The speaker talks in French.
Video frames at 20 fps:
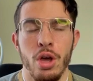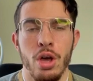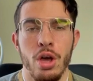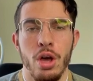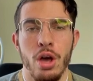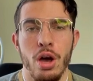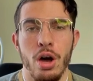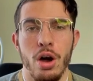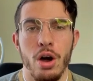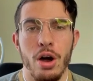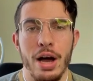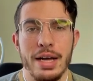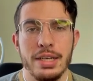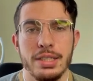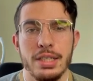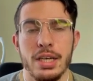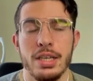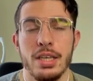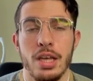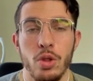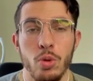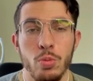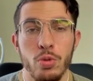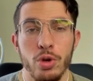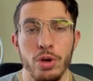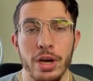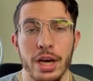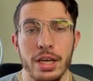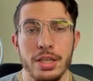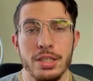euh, un certain nombre de
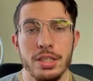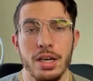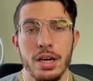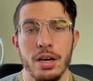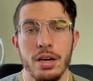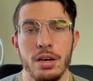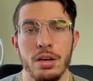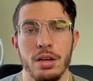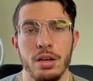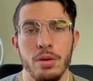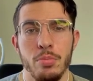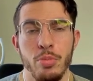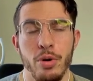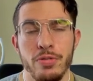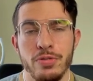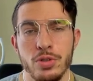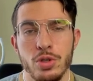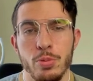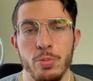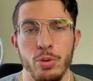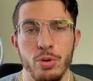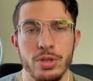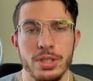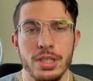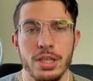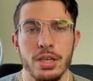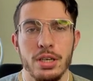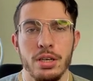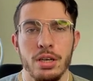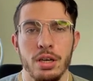chrétiens peuvent se
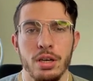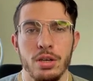poser,